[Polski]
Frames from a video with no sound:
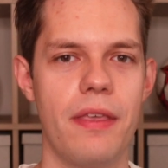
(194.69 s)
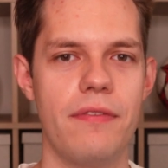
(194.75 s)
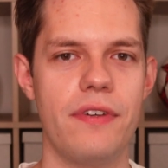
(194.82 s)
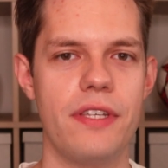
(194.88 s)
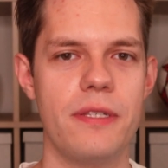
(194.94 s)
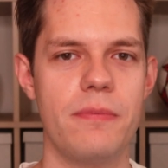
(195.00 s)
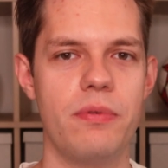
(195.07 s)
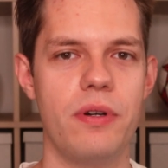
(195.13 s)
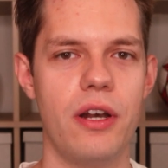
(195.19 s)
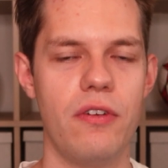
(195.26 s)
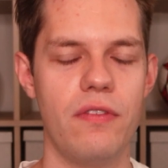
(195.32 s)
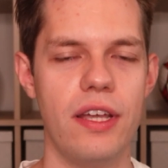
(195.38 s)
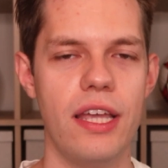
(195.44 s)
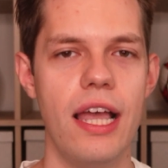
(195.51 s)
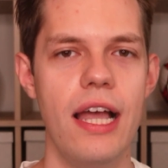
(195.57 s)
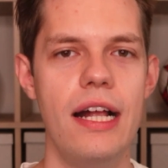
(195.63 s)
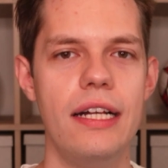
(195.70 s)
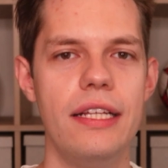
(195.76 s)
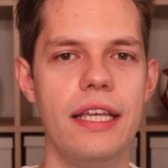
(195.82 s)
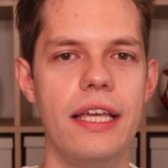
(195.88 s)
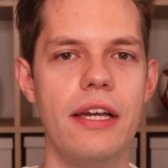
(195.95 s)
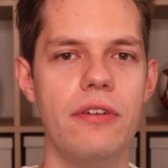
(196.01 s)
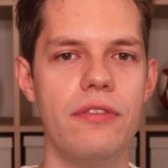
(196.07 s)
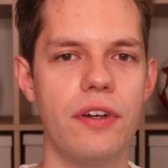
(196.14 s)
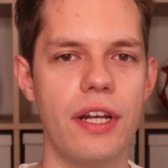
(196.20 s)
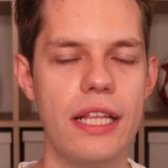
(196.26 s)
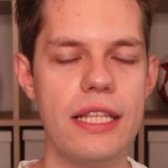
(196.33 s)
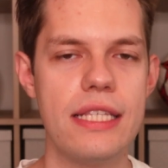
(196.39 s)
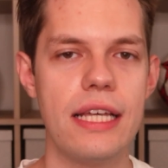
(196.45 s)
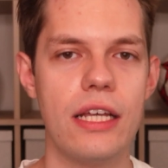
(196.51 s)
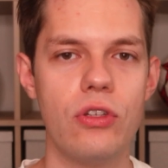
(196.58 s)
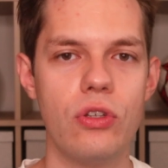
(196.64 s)
fazy pucharowej Ligi
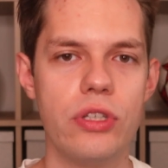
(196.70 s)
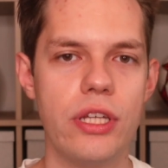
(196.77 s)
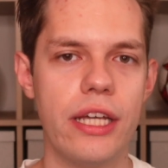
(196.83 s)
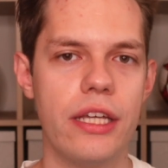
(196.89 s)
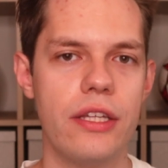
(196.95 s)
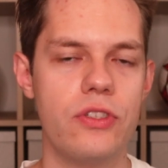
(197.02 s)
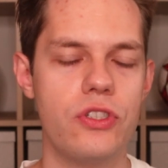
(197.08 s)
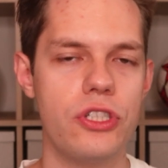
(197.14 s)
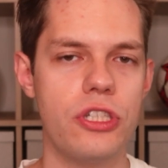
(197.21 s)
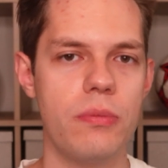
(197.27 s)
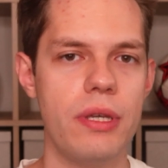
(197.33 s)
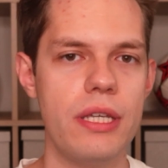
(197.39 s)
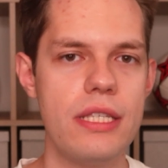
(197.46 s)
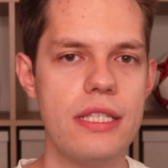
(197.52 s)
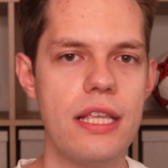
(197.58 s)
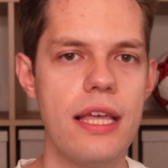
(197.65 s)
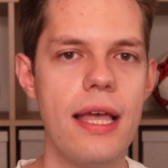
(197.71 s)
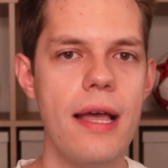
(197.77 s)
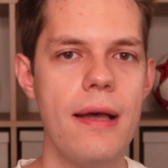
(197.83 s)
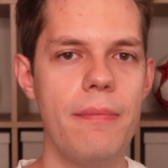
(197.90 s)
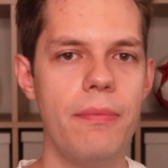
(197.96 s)
Konferencji, a to daje trzecie miejsce,